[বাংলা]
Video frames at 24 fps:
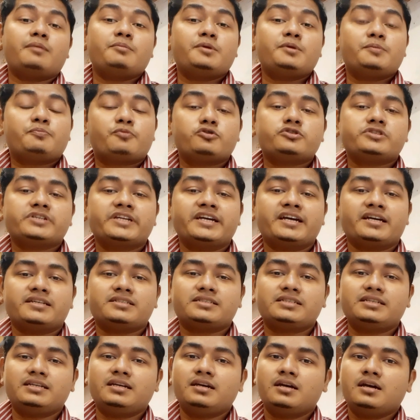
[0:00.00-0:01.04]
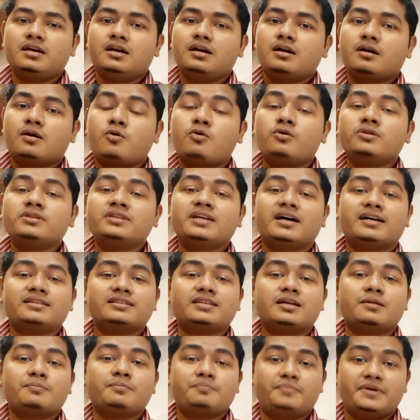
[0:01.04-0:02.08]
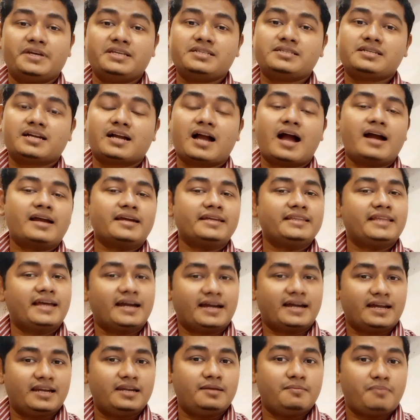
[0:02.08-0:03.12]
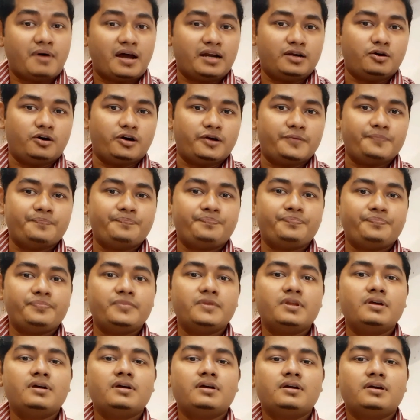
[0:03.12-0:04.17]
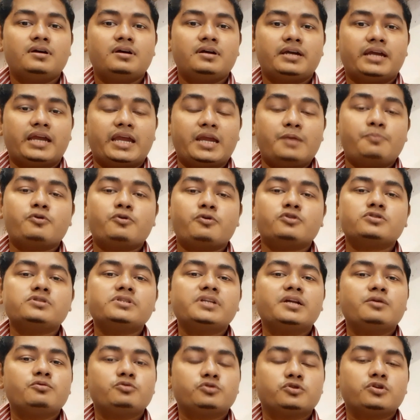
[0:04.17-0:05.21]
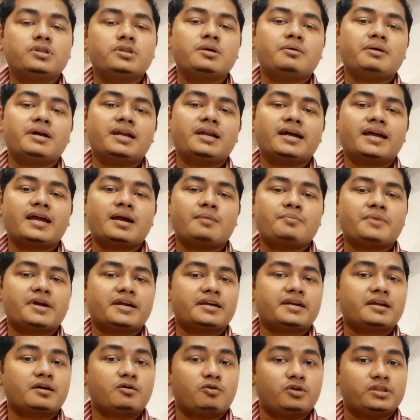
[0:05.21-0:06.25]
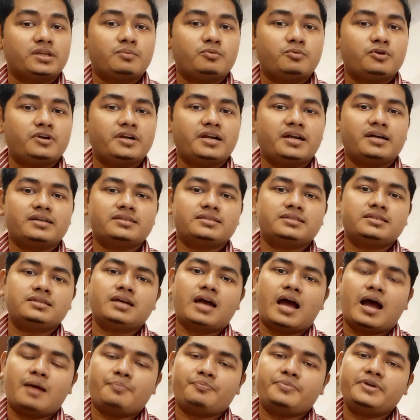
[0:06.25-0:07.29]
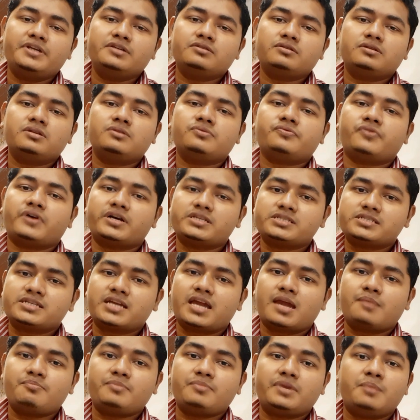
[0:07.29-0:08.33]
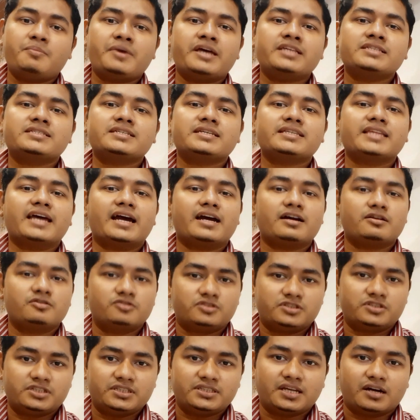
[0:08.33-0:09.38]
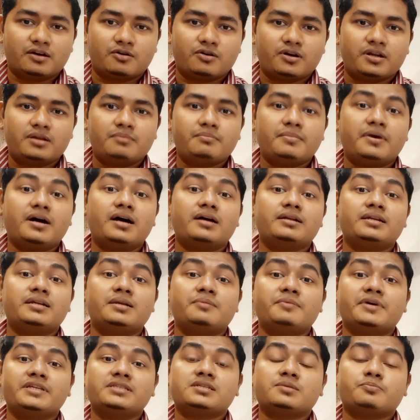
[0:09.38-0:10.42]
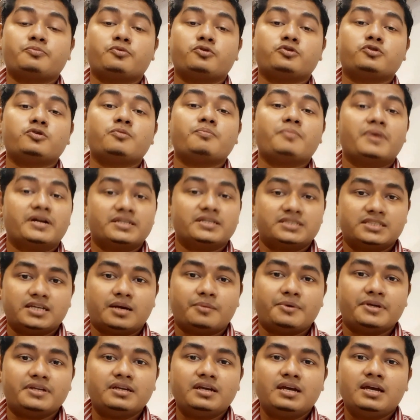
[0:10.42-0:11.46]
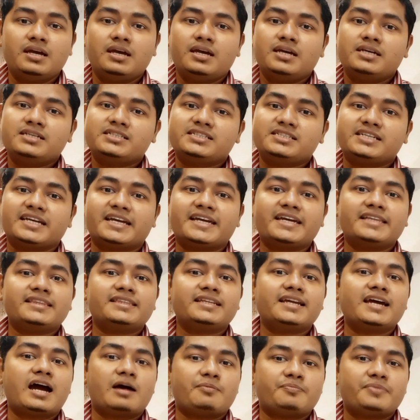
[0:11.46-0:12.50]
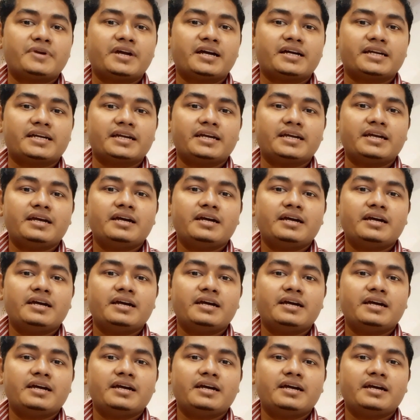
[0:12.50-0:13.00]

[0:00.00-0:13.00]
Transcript: আমি প্রশ্নে আসি কোন ডাক্তার বেস্ট কাকে দেখালে ভালো হয় এই প্রশ্নের উত্তর দেওয়ার আগে আমি একটা কথা বলে রাখছি আপনি যদি ফার্স্ট টাইম নিম্যান্সে দেখানোর চিন্তা করেন বা নিম্যান্সে প্রথমবার যাবেন সেক্ষেত্রে আপনাকে